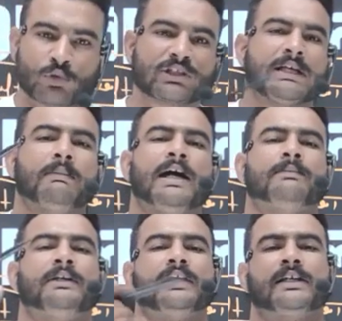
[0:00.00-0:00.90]
उसके बाद
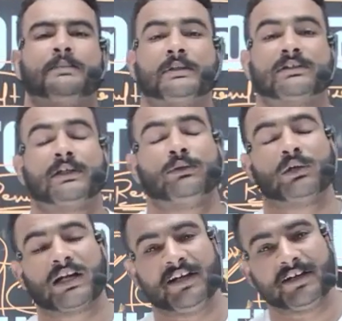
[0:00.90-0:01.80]
में अग्निपथ के
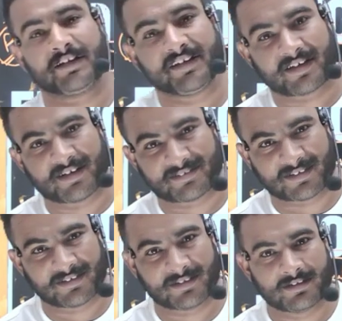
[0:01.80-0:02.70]
द्वारा एंट्री करानी
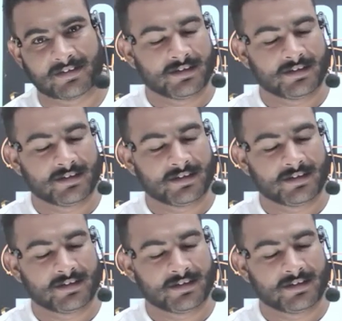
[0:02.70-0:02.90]
चाहिए